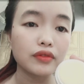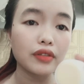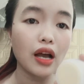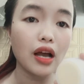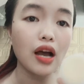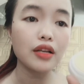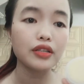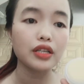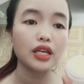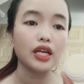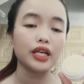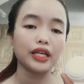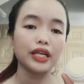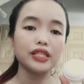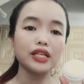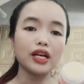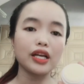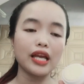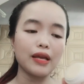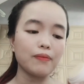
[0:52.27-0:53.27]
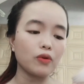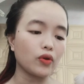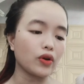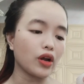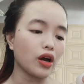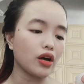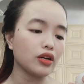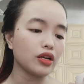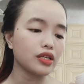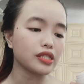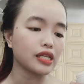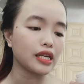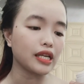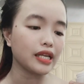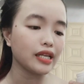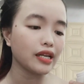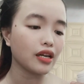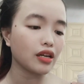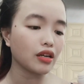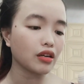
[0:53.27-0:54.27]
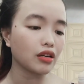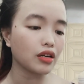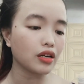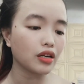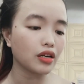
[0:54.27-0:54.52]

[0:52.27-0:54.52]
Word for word: đó cái chất kem của nó nó sẽ uh,